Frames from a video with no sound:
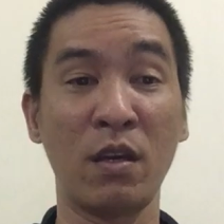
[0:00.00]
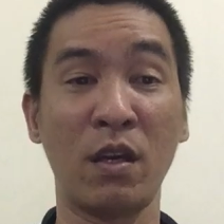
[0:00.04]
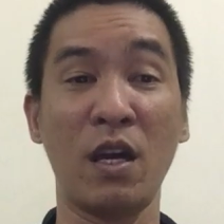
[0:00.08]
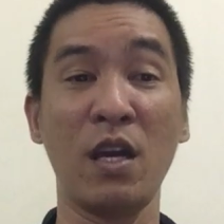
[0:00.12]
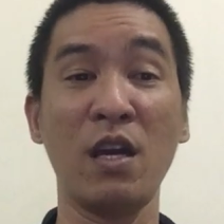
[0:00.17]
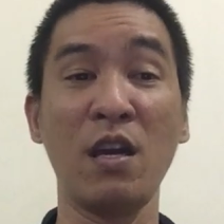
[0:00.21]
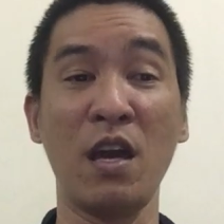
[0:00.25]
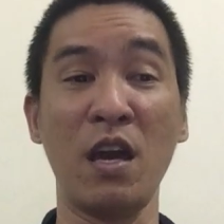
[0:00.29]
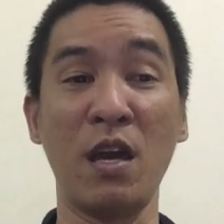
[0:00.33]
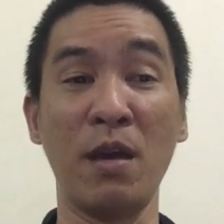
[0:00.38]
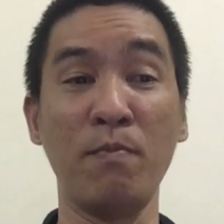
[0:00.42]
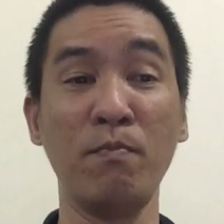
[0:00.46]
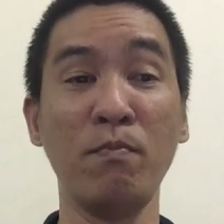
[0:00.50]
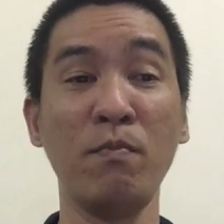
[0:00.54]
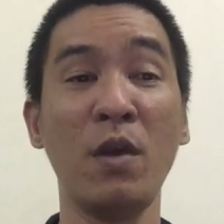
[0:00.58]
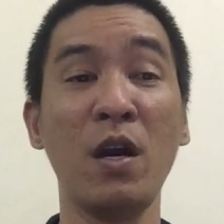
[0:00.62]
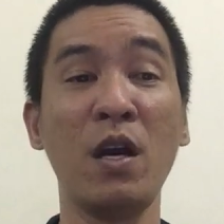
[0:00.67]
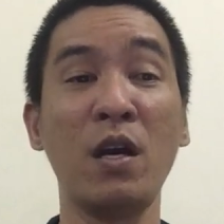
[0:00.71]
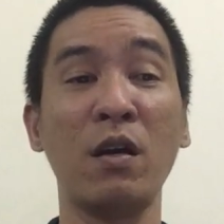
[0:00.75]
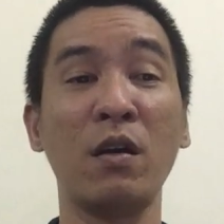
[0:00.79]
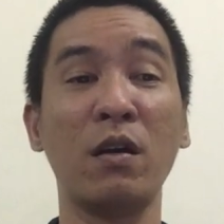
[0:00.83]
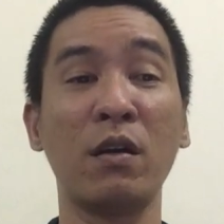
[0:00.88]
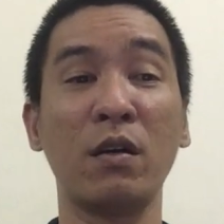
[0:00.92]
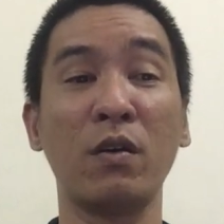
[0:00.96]
Cái hiểm
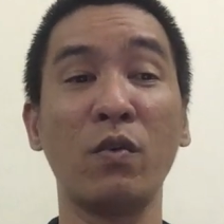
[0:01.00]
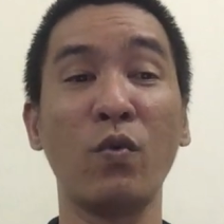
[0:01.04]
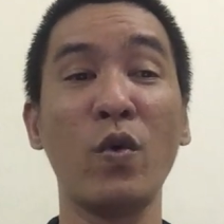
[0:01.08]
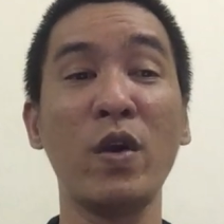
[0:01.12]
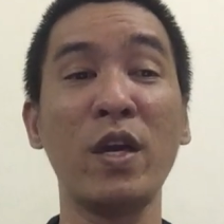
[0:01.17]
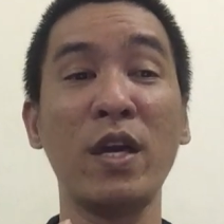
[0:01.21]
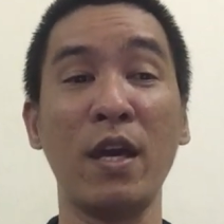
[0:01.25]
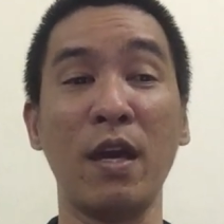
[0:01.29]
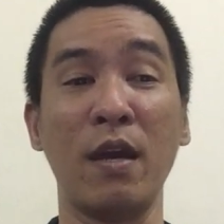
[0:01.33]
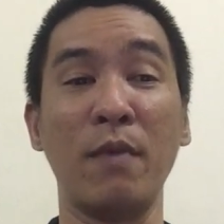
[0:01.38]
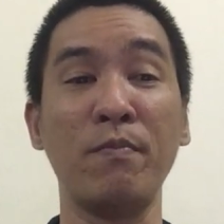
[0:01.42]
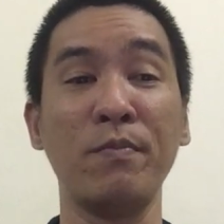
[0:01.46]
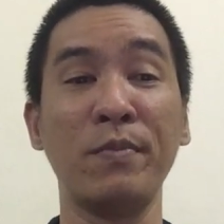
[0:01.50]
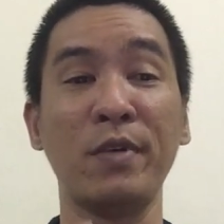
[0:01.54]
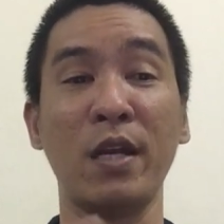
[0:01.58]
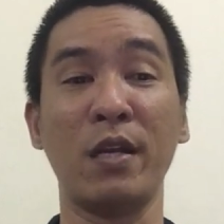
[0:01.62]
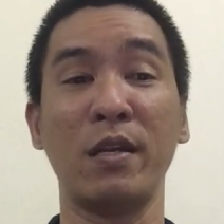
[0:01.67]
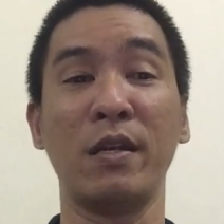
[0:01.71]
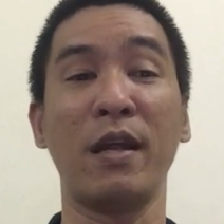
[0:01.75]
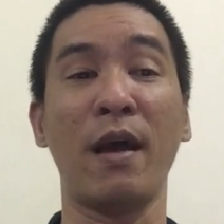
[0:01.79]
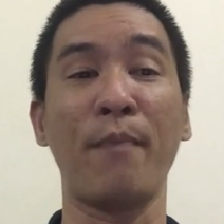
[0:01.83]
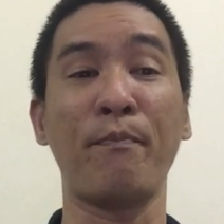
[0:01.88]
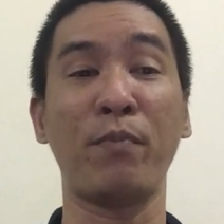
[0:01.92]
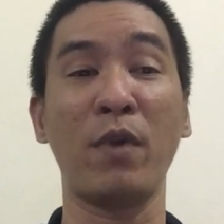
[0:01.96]
nguy hiểm
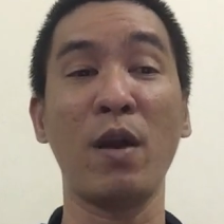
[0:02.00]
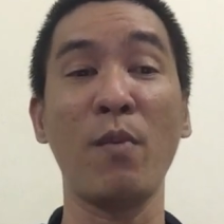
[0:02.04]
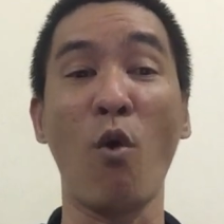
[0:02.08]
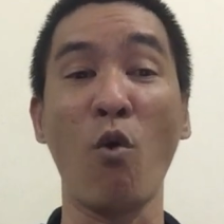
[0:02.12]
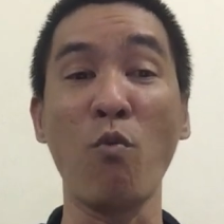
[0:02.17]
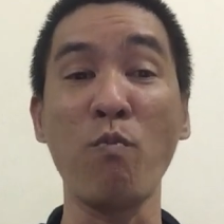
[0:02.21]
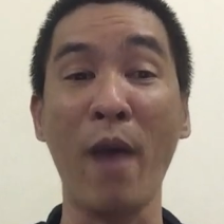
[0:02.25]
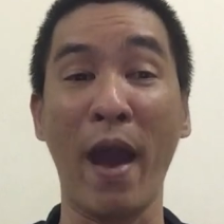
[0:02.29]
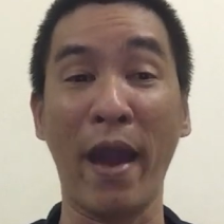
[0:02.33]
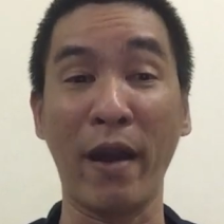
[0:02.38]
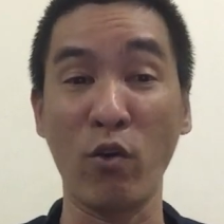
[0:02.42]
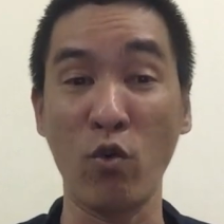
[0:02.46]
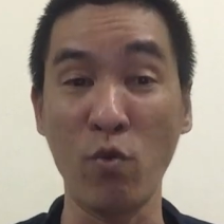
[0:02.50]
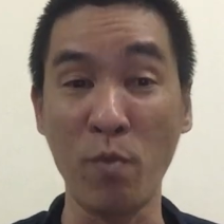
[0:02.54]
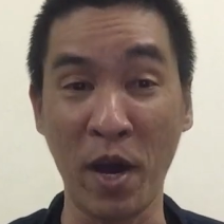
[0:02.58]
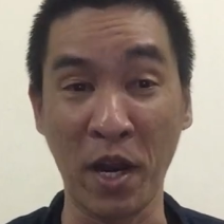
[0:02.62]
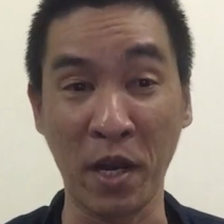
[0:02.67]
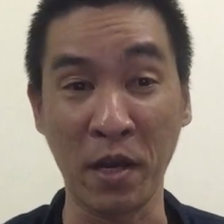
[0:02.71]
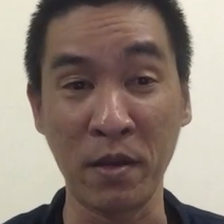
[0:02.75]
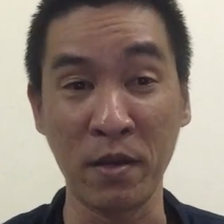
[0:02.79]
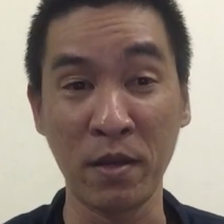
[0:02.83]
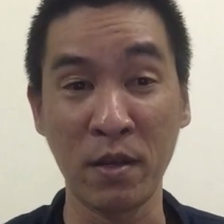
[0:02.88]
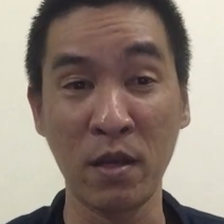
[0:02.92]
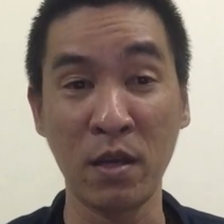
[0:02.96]
rình rập cái bổn mạng của mình,